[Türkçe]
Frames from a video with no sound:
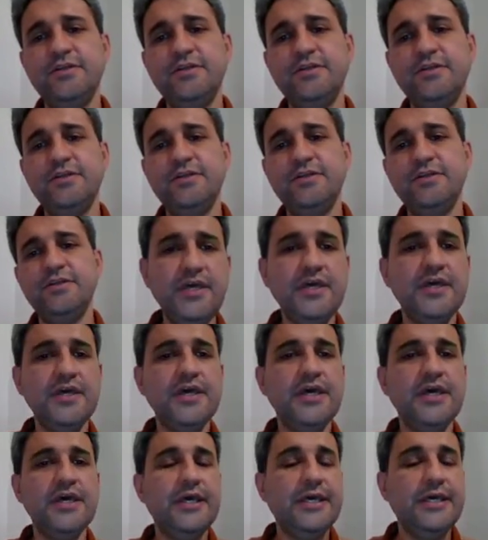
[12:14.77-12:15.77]
O da tabii
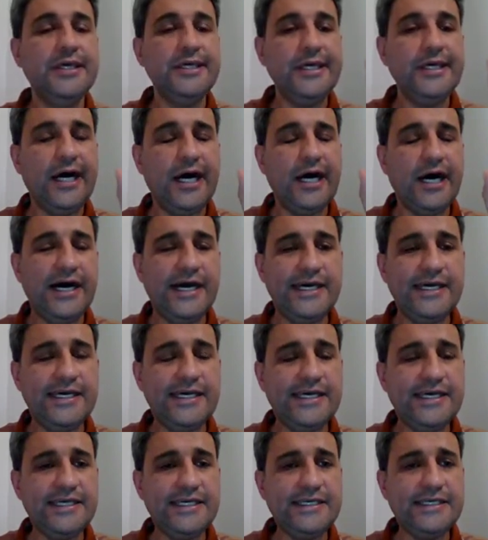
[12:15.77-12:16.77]
ki e,
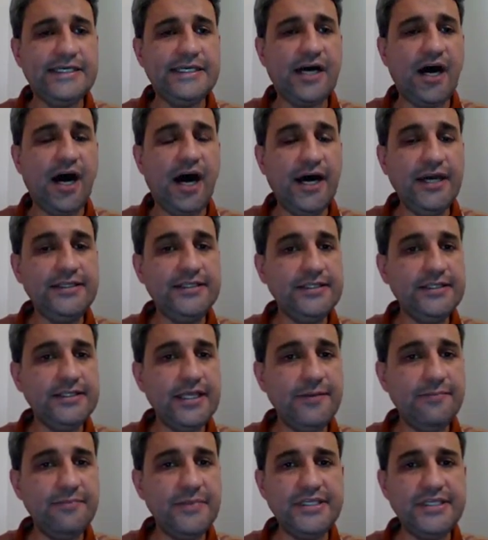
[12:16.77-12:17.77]

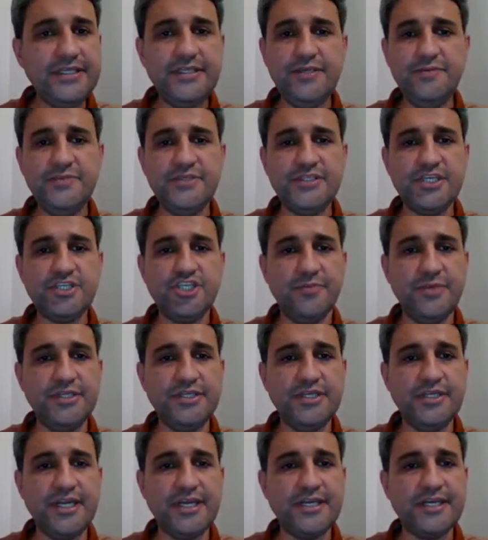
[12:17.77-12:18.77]
aydınlanma dediğimiz
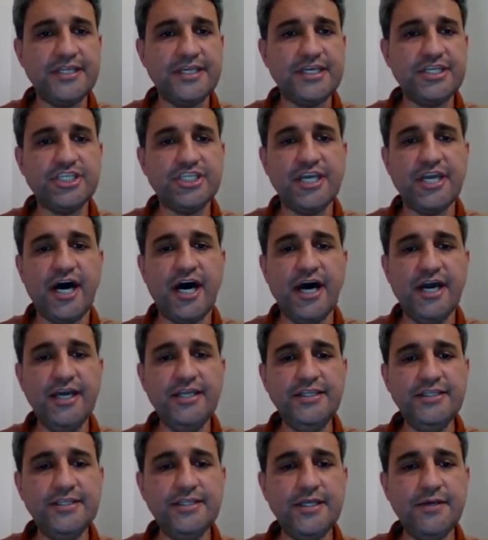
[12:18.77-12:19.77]
aşamadır arkadaşlar.
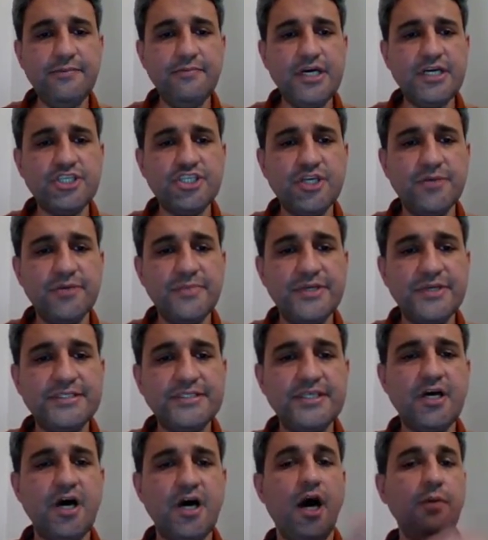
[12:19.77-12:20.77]
Aydınlanma
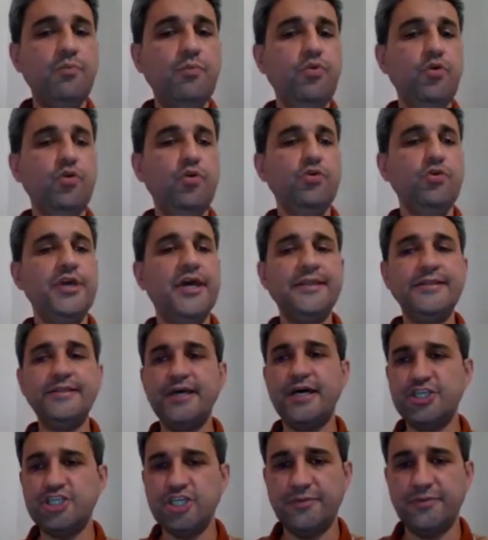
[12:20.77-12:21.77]
aşaması ampulün yandığı
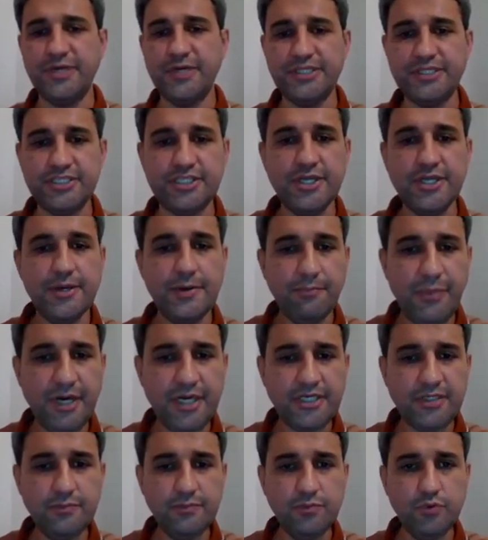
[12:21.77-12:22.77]
aşamadır.
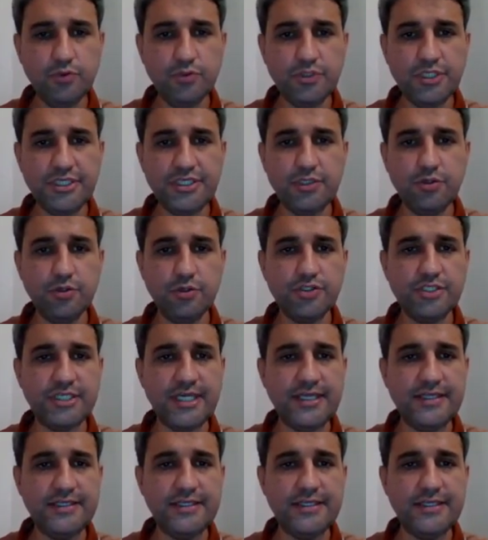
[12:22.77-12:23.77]
Bakın buradaki
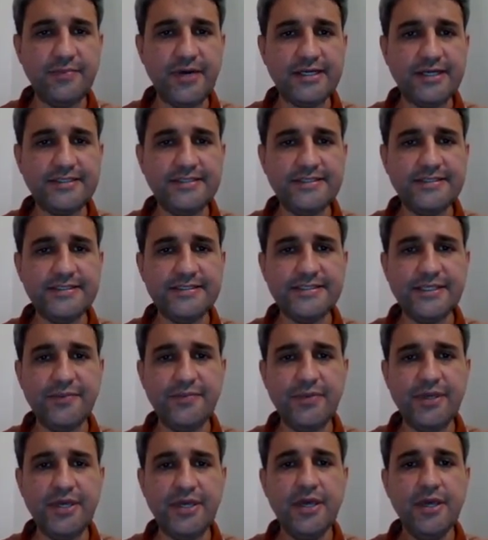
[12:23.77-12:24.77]
görselde de baktığınız
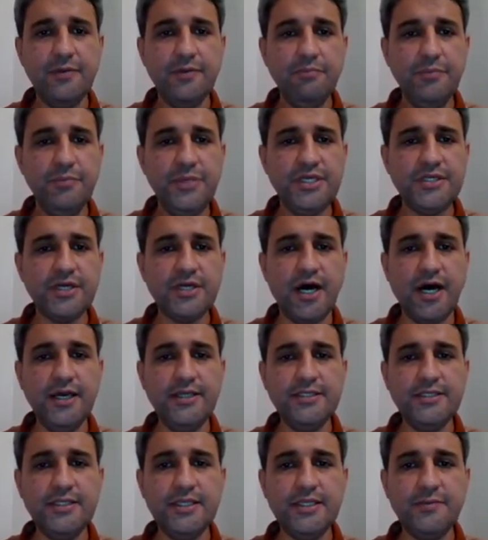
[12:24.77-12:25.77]
gibi bir
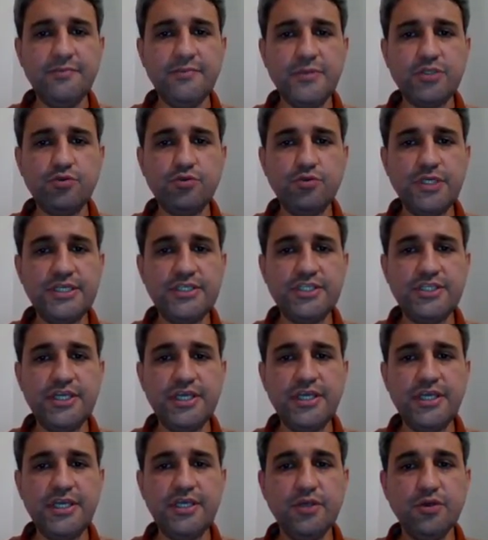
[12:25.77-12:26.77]
aydınlanma
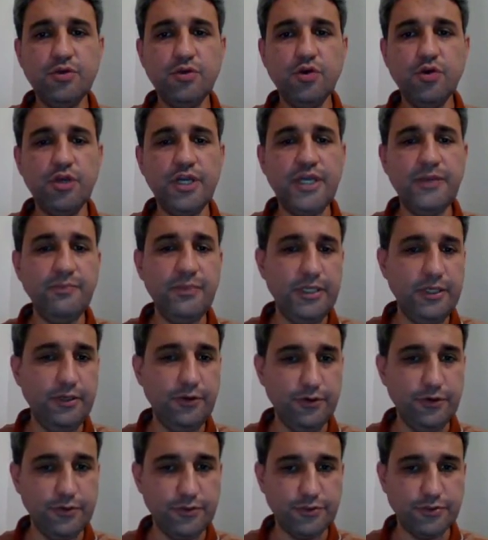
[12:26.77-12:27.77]
sürecini
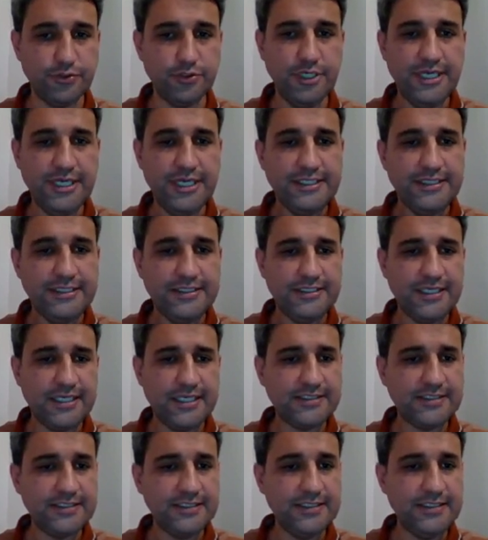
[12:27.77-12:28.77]
görebiliyoruz.
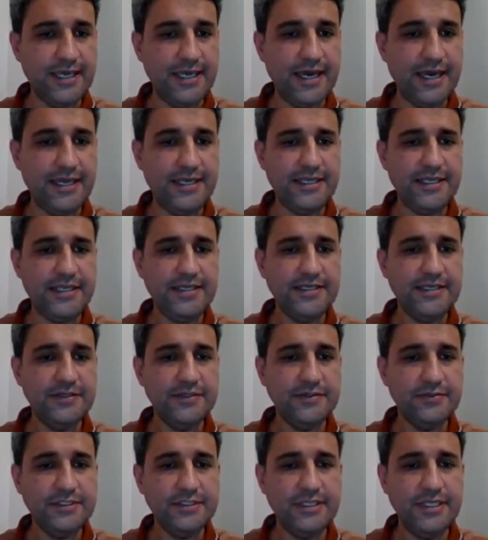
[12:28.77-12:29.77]
Nasıl yani?
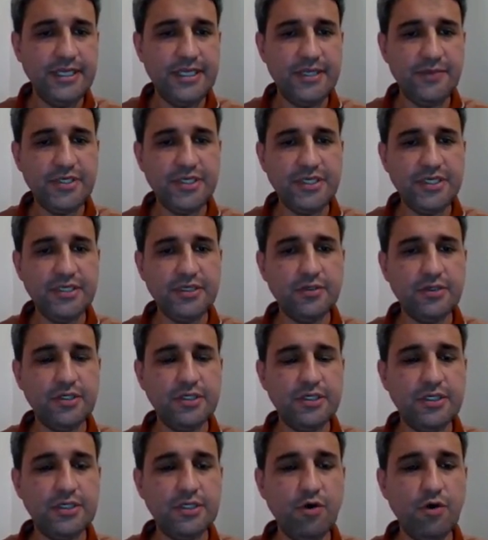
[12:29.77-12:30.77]
Diyelim ki
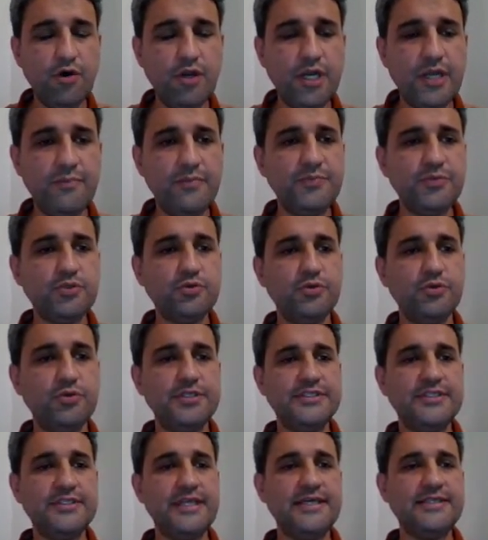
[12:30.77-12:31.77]
e, öğrenme
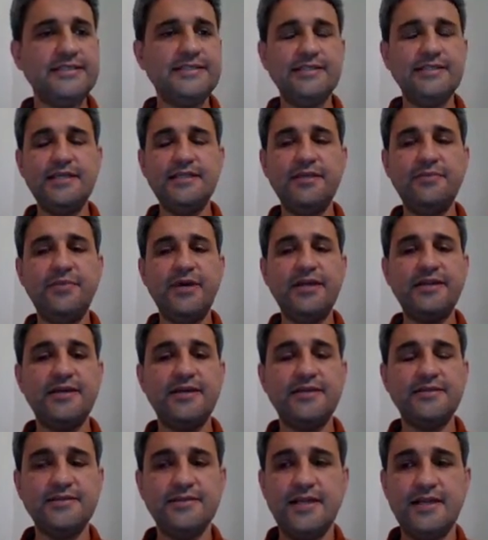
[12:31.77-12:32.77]
psikolojisi dersinden de belki
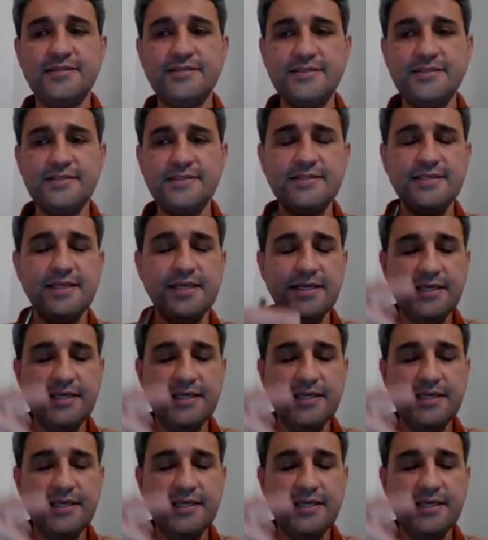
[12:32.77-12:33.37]
hatırlarsınız.